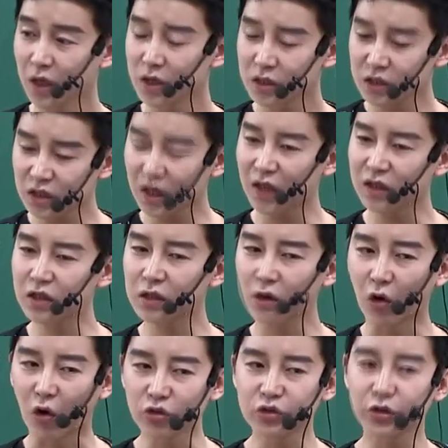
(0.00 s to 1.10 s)
시간은
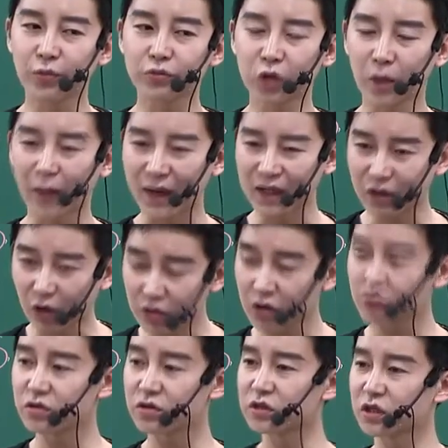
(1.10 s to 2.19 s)
어디서부터 많이
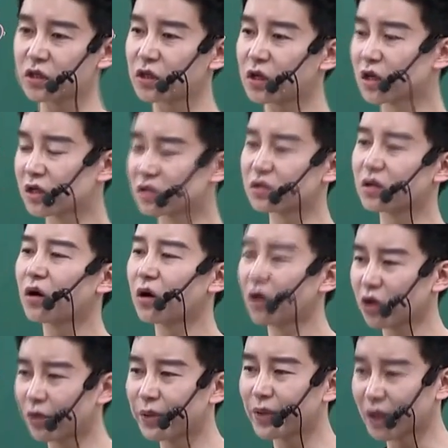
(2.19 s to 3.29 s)
걸렸는지를 써
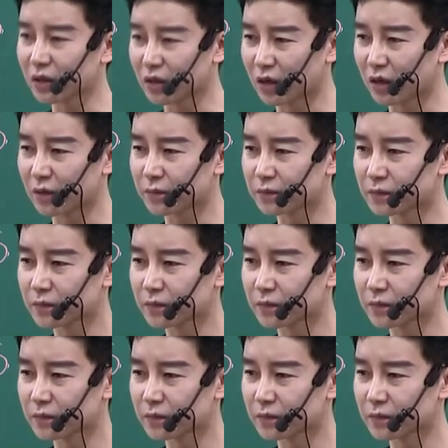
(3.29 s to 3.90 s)
옆에다가.